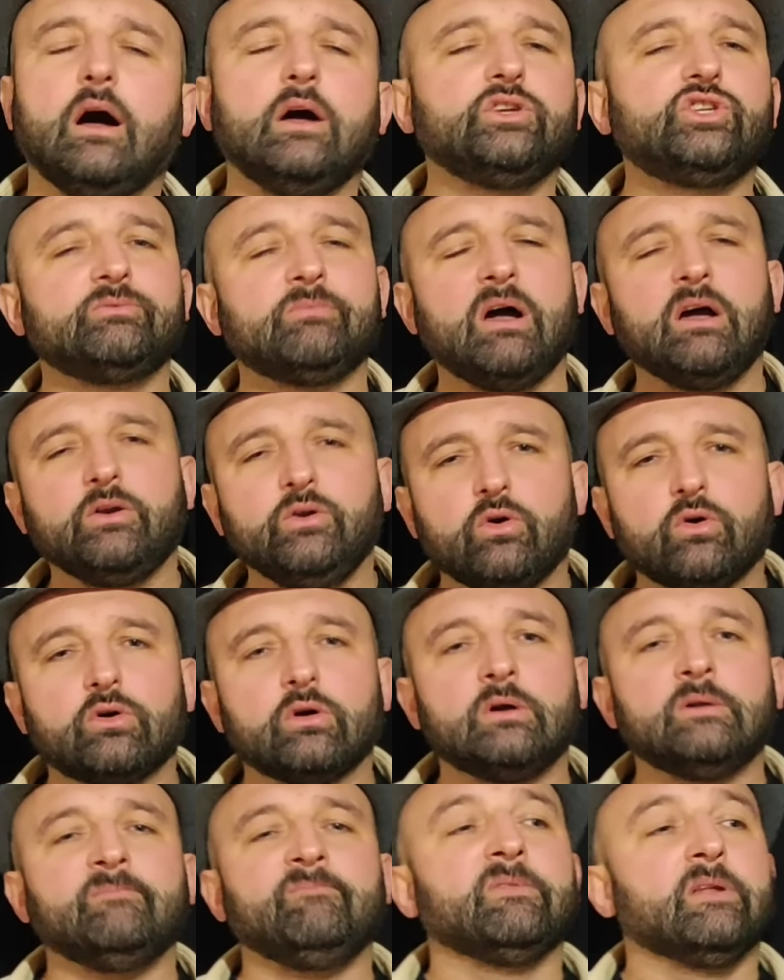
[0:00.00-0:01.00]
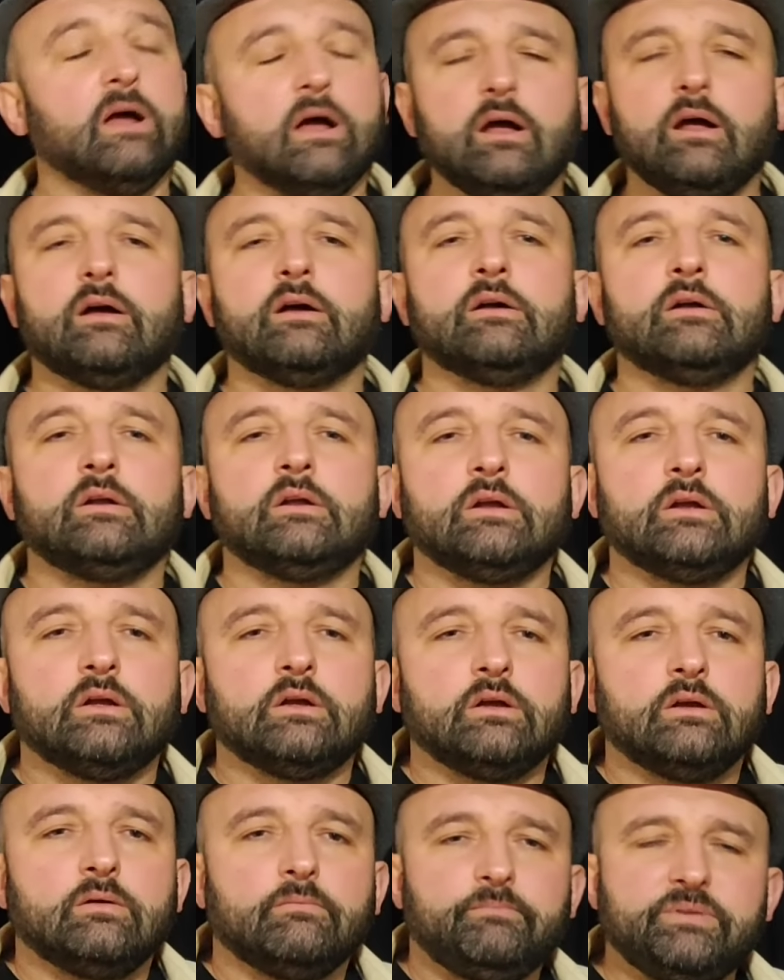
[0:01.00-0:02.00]
Acımak yok. Ha,
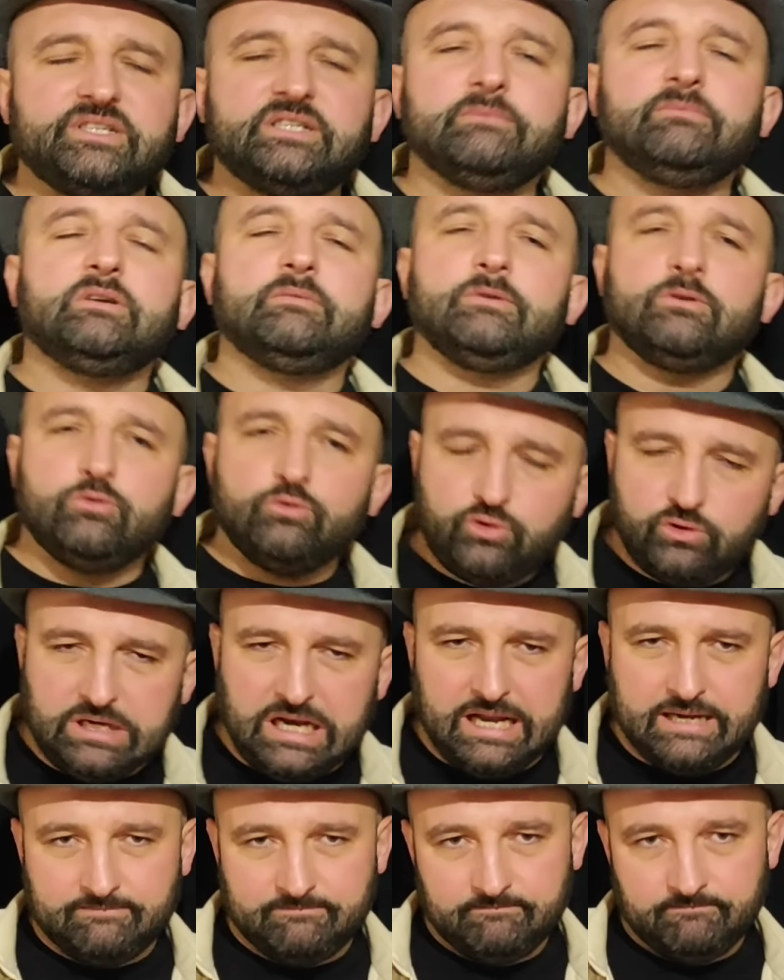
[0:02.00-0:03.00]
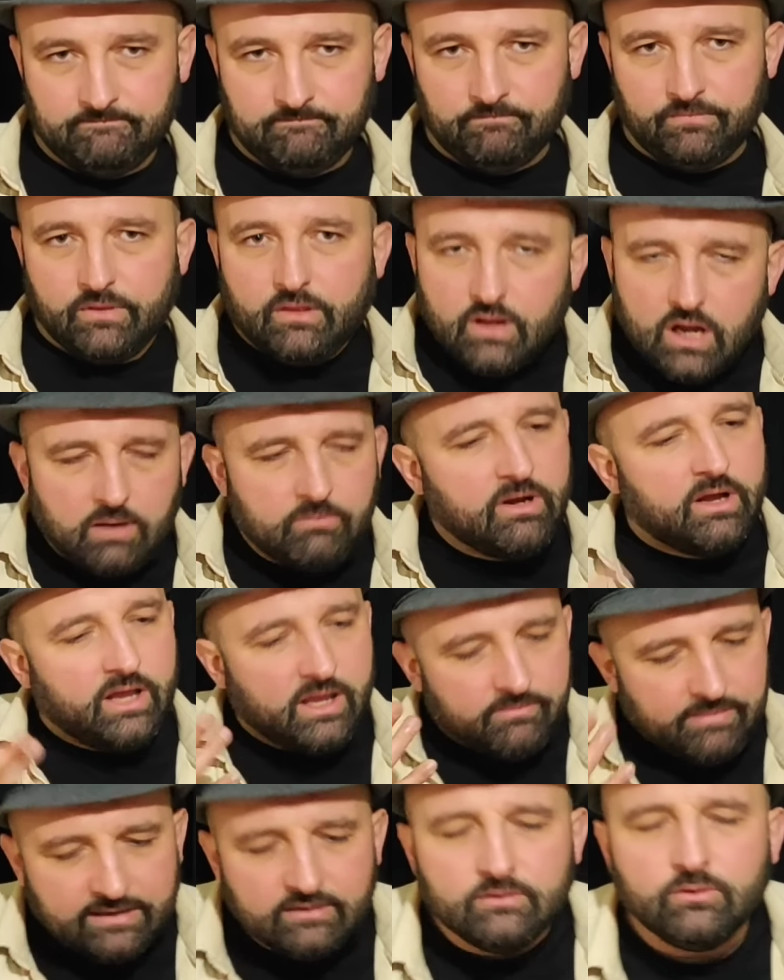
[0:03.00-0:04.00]
bizim gibi düşünen, ama
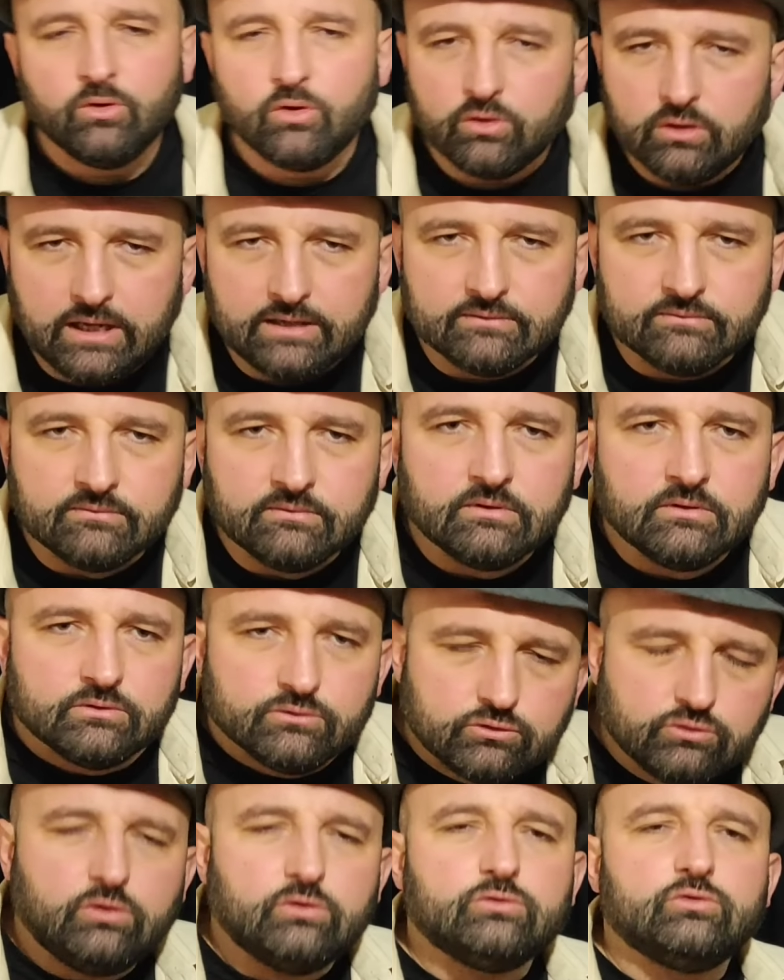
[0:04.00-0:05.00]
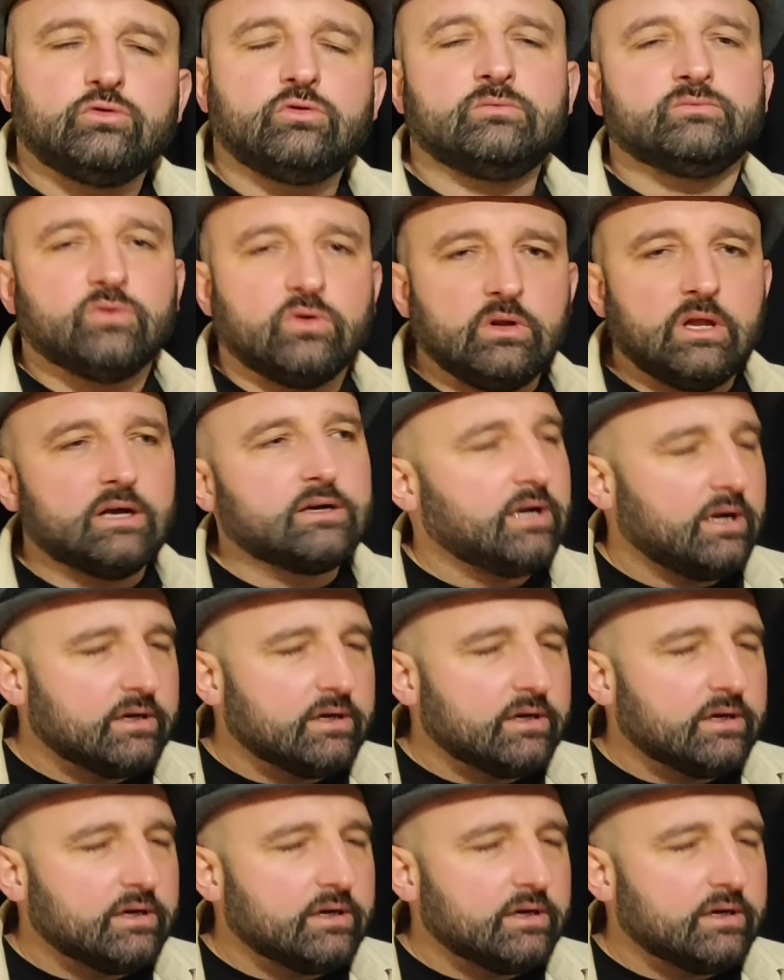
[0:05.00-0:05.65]
emekli olan, zor durumda olan